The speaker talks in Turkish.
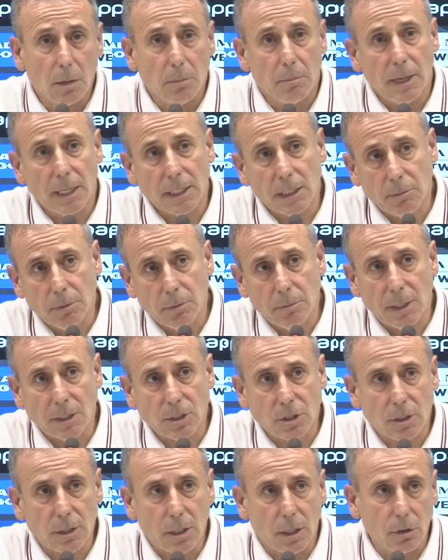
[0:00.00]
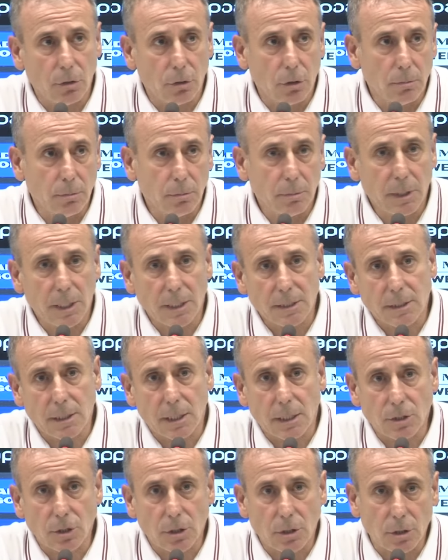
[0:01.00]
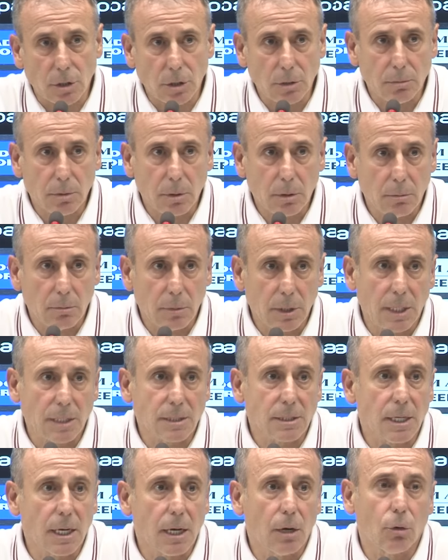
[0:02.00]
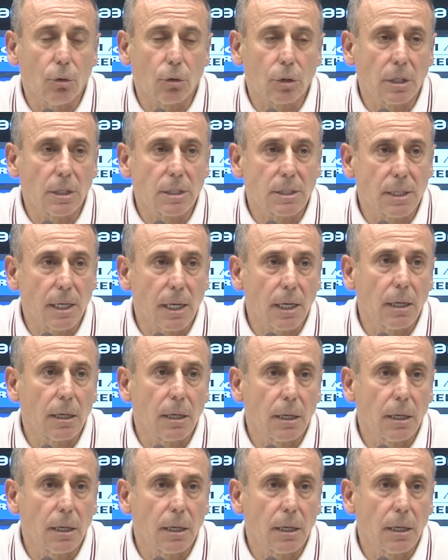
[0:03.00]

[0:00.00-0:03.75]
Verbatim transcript: Belki bir maç daha oynayıp biraz daha çalışıp biraz daha organize